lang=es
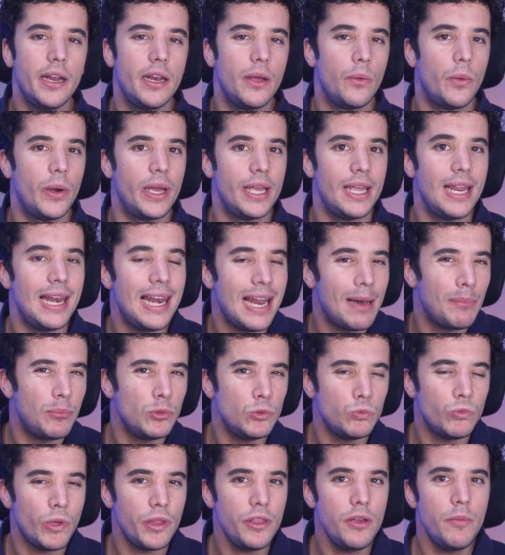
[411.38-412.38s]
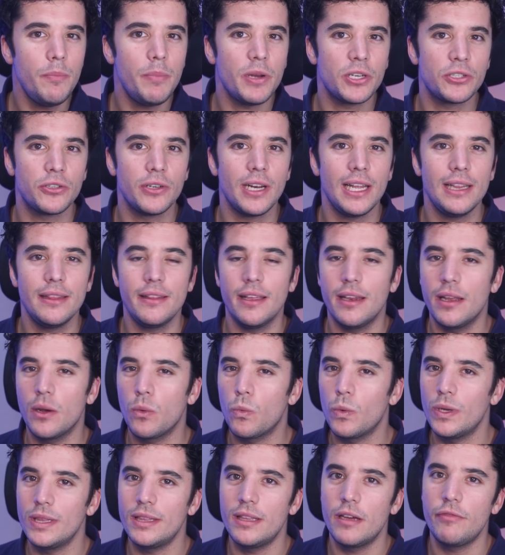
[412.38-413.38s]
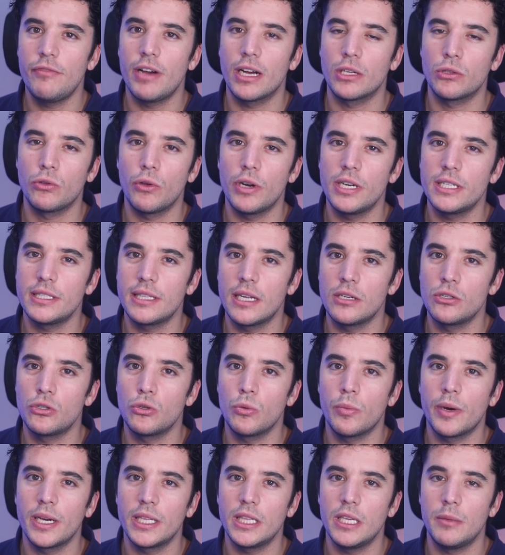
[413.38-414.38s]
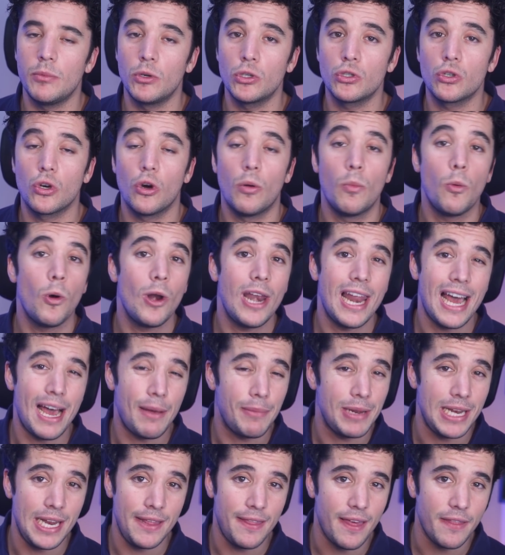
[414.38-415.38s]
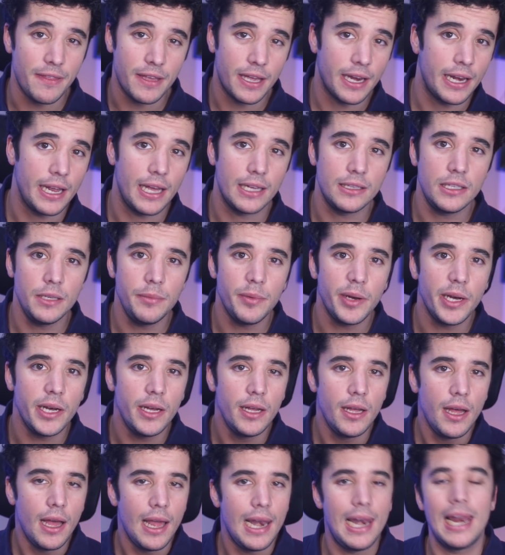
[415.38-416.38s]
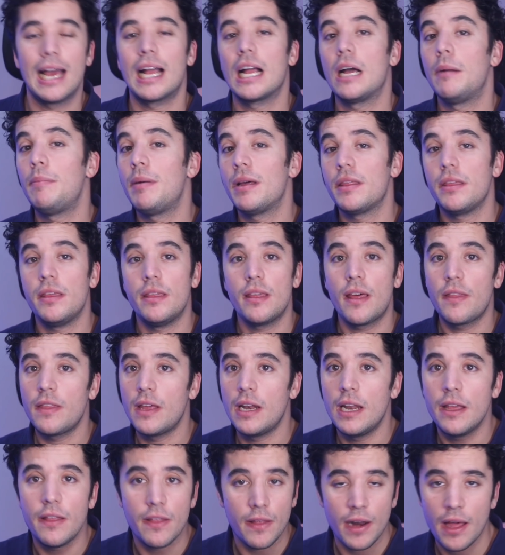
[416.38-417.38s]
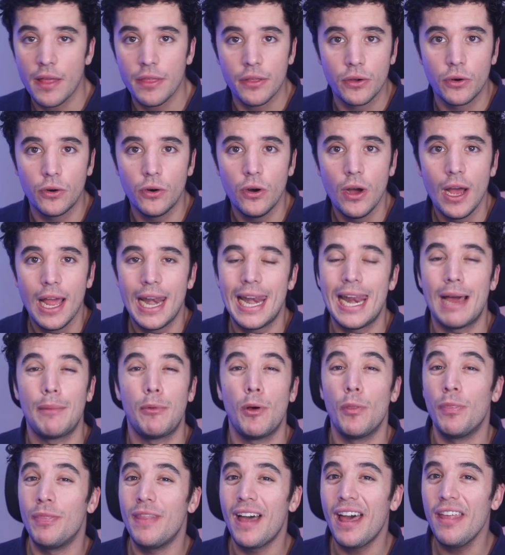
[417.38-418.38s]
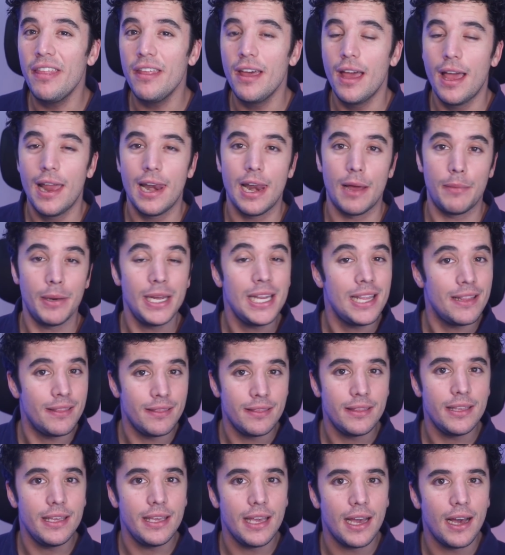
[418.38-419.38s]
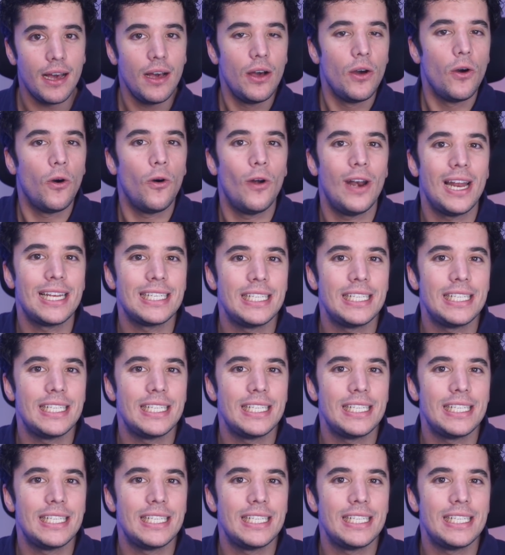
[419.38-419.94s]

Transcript: Anyway, la puntuación personal tiene en cuenta factores tan subjetivos como la habilidad creativa, la capacidad de liderazgo, la bondad, la valentía o la